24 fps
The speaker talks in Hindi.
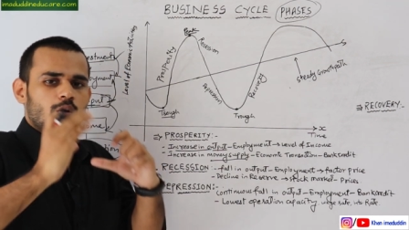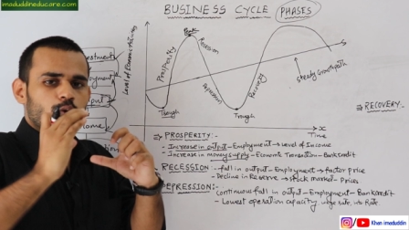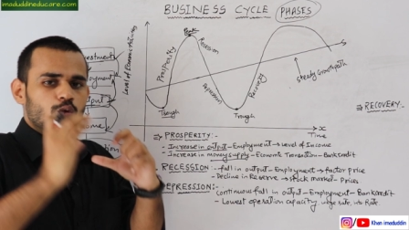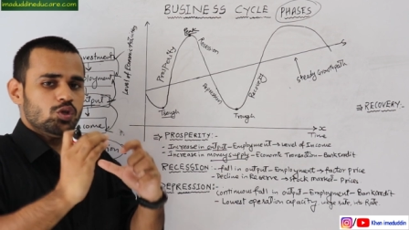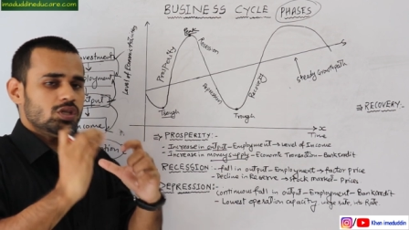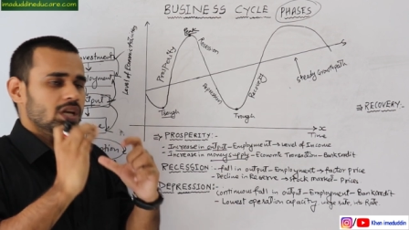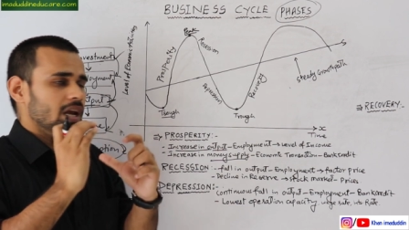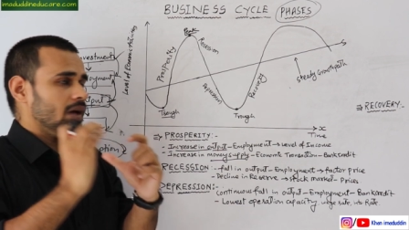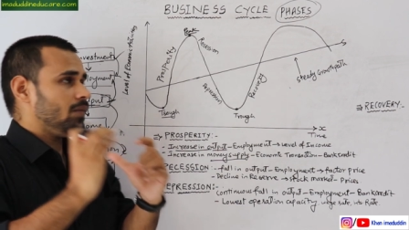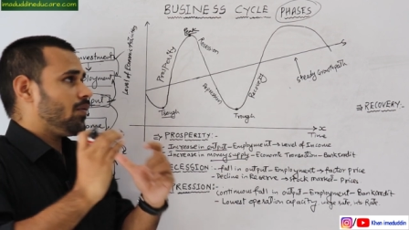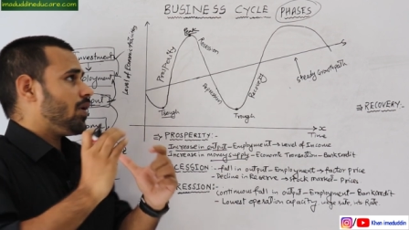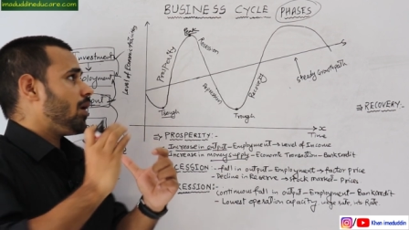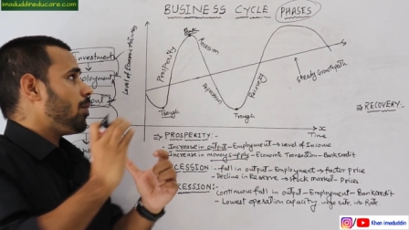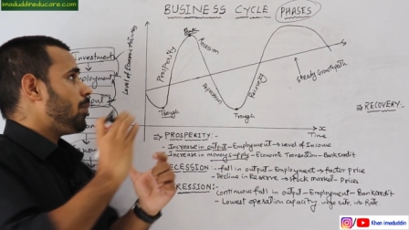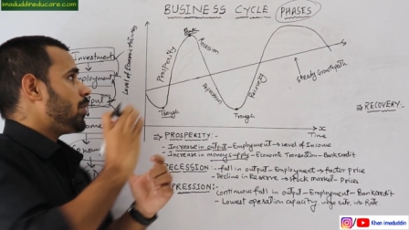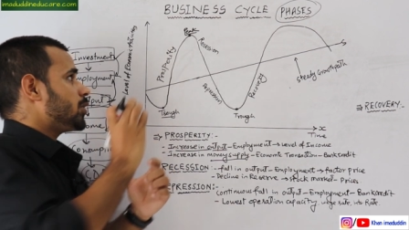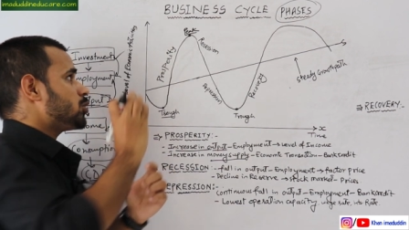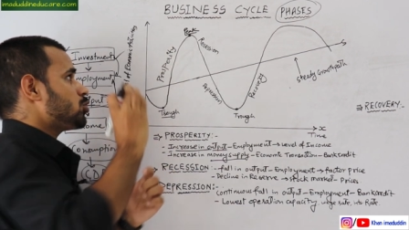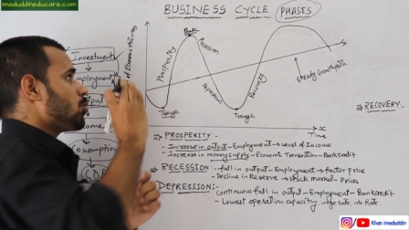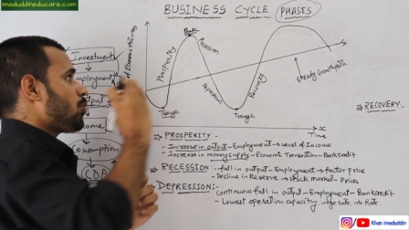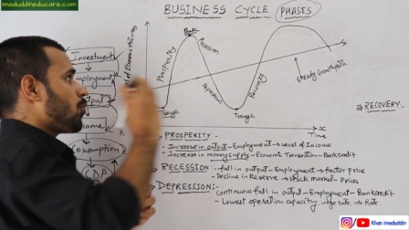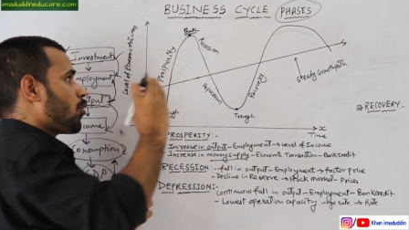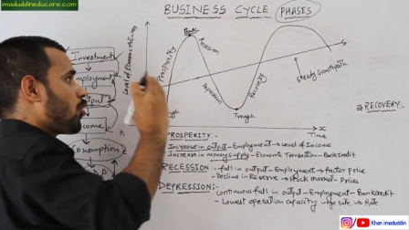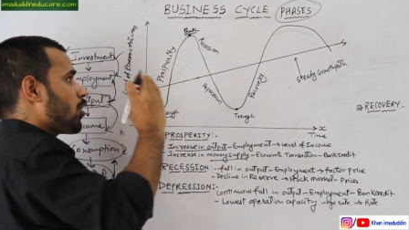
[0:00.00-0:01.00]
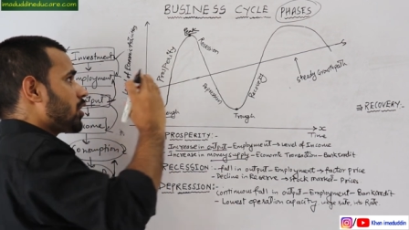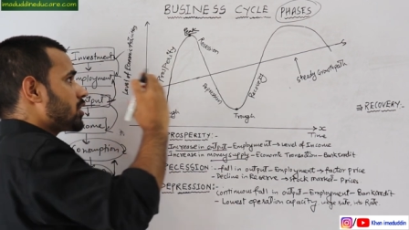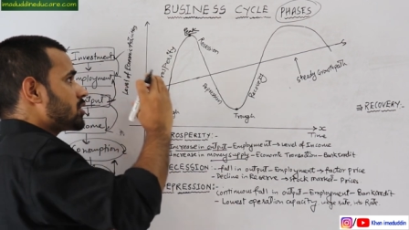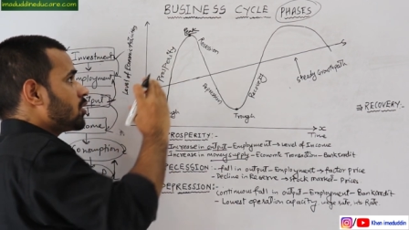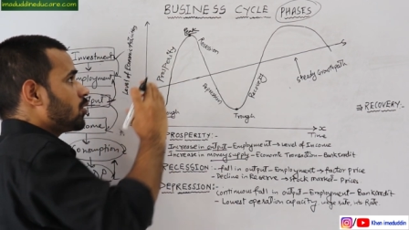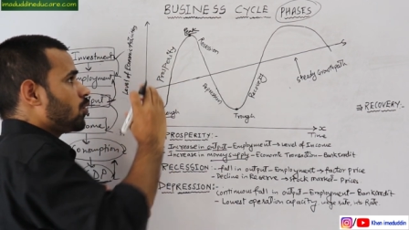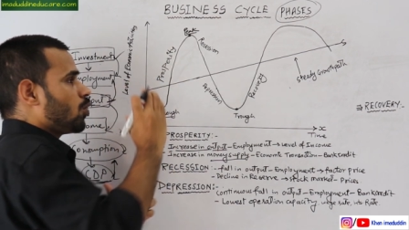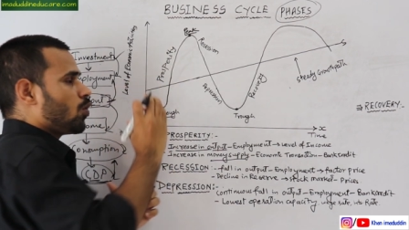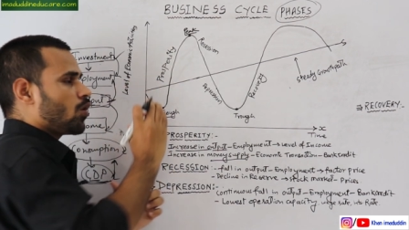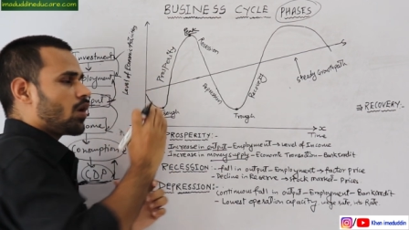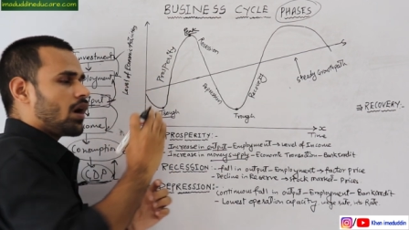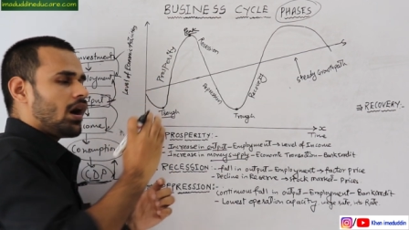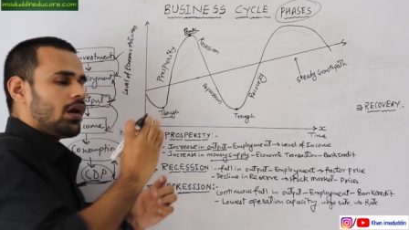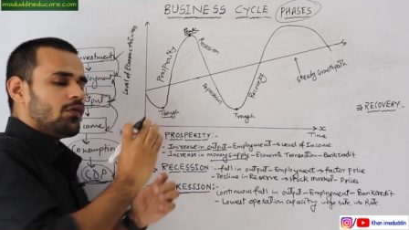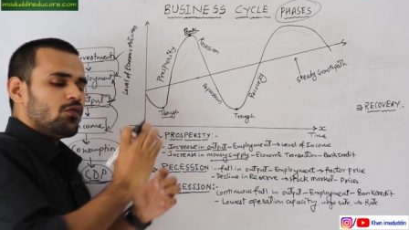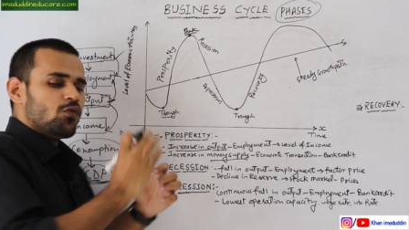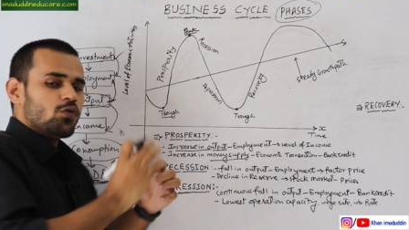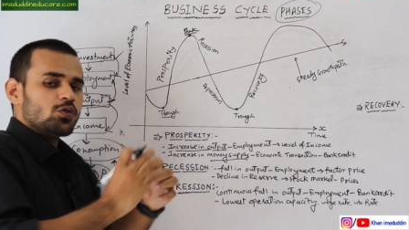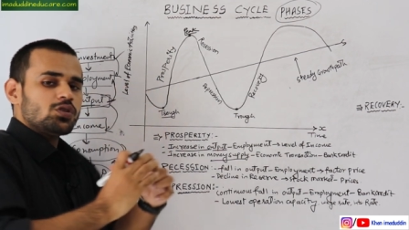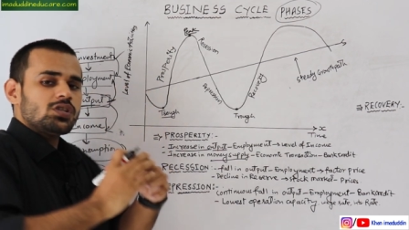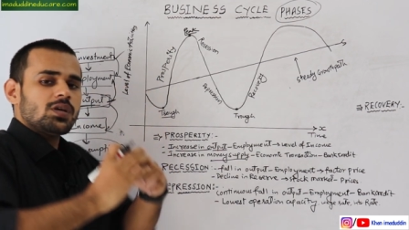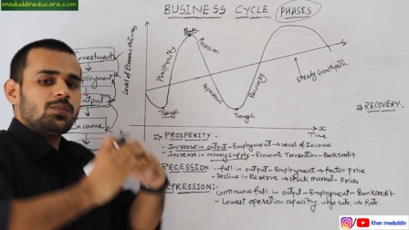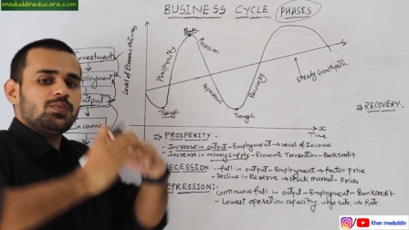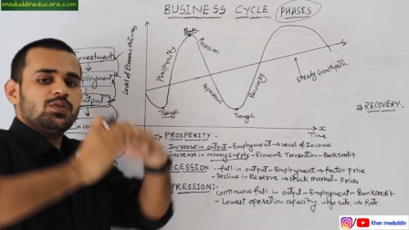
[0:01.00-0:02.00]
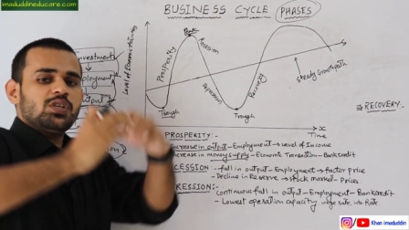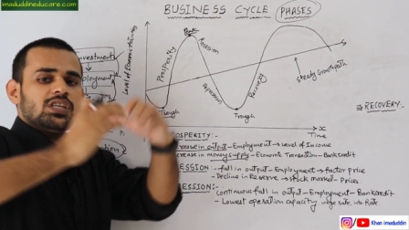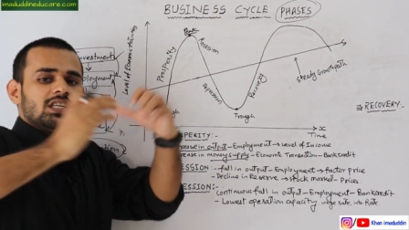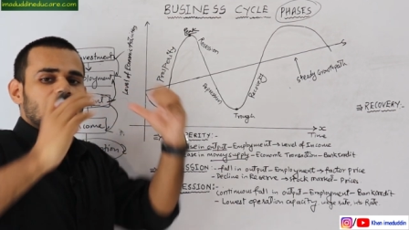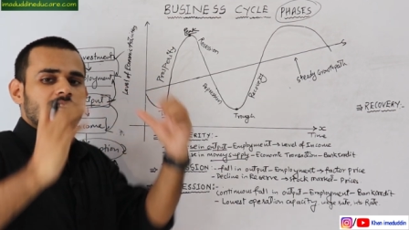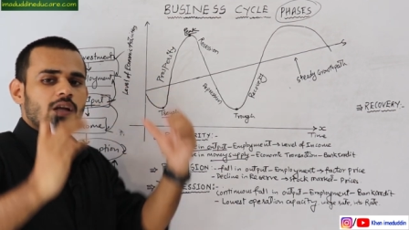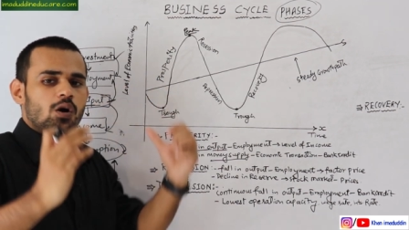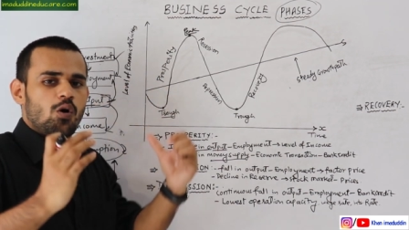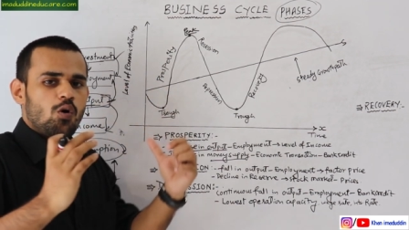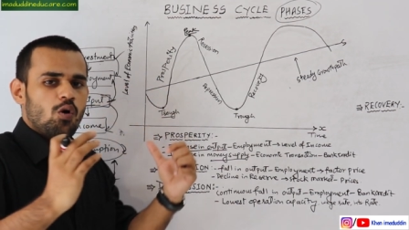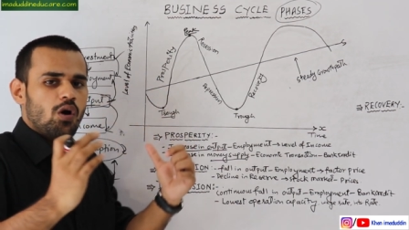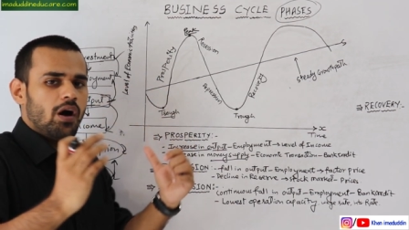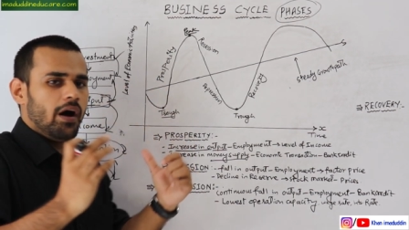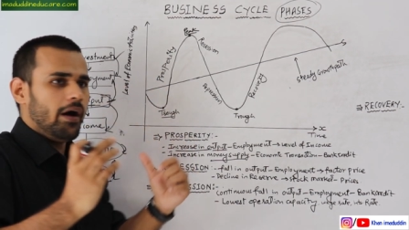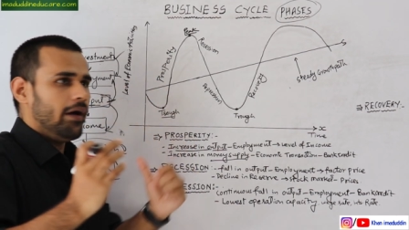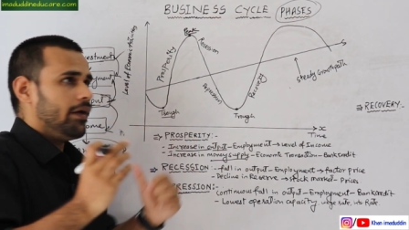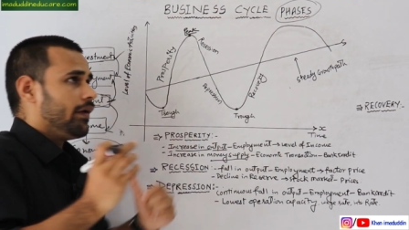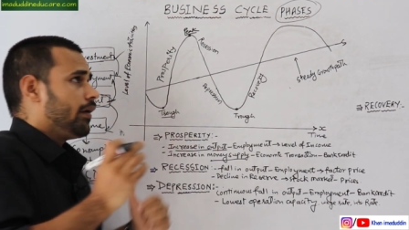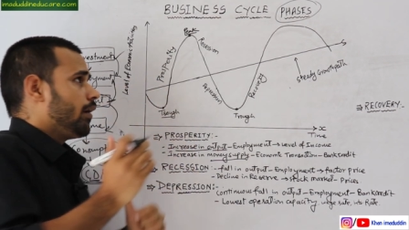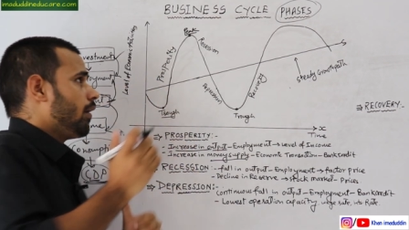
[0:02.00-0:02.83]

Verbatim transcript: उस लेवल पे जो प्रोडक्शन होगा वो सबसे ज्यादा होगा